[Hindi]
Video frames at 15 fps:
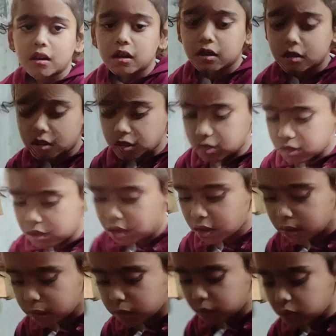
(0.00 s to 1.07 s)
हंस हंस
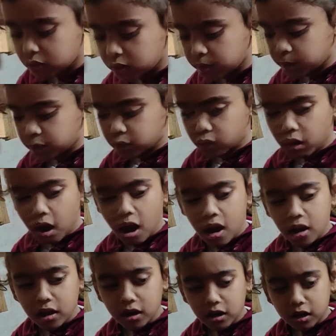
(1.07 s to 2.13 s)
के मुझे
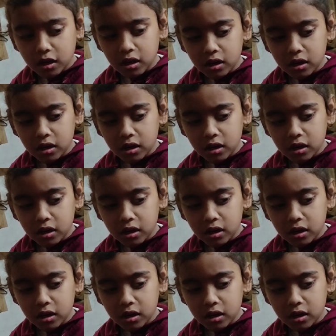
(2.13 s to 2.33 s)
पुकारे